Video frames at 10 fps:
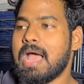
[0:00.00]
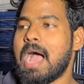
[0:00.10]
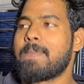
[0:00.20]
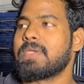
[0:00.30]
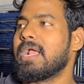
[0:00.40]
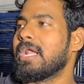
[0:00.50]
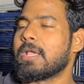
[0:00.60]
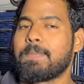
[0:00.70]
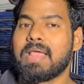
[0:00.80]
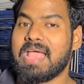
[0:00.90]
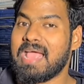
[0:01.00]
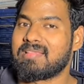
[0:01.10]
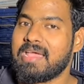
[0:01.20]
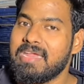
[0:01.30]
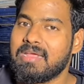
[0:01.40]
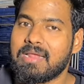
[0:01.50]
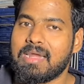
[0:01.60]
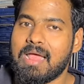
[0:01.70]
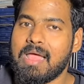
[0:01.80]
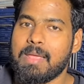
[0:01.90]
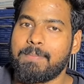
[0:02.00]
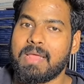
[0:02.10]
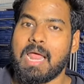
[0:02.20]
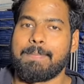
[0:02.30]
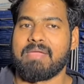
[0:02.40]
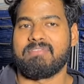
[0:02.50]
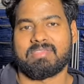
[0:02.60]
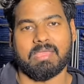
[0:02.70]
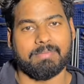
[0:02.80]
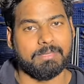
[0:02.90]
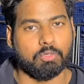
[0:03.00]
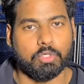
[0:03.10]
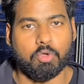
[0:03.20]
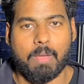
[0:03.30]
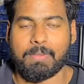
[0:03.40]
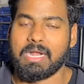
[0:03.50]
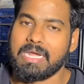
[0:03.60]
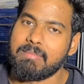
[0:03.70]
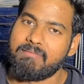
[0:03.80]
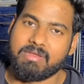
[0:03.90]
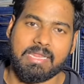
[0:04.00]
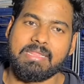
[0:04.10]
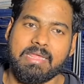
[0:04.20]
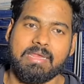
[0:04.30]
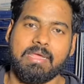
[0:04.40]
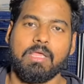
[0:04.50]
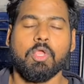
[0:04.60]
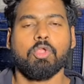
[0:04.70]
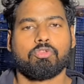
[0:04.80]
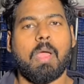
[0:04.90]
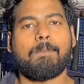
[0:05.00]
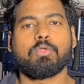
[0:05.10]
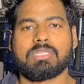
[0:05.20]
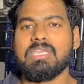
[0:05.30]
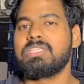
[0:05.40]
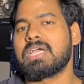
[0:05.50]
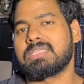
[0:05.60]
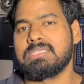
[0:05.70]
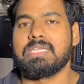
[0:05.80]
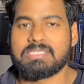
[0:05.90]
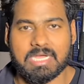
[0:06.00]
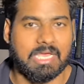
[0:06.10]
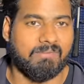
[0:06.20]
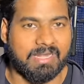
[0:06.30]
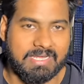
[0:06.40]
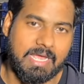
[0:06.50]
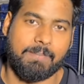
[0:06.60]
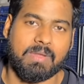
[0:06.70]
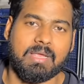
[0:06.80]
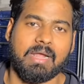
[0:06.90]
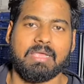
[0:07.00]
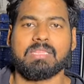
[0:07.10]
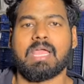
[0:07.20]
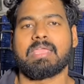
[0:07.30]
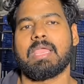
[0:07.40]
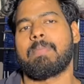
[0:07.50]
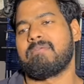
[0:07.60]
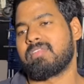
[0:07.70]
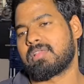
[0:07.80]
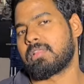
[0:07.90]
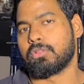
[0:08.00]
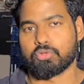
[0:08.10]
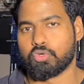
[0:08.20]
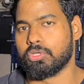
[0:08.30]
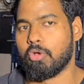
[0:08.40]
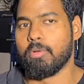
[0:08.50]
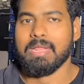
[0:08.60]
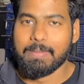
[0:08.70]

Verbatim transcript: आपकी गाड़ी का प्लग ऐसा ही निकल रहा है पर आप एवरेज से अभी भी दुखी हो आपकी गाड़ी में एवरेज नहीं दे रही है तो आपको तीन चार चीज़ें चेक करवानी है अपनी गाड़ी की ताकि आप एवरेज से संतोष हो जाओ